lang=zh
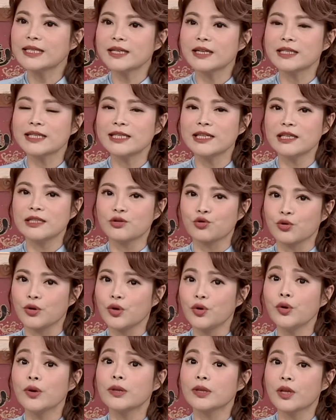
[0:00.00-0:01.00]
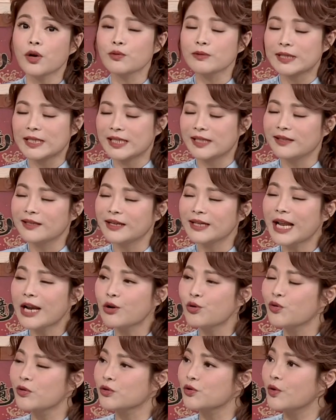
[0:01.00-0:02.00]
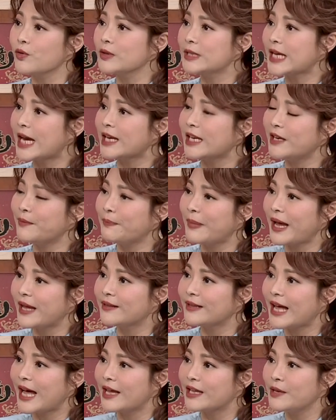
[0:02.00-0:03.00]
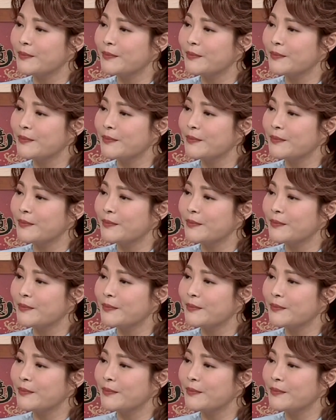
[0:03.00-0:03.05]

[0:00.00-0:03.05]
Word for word: 这个是属于运动型的。那如果说像一般呐，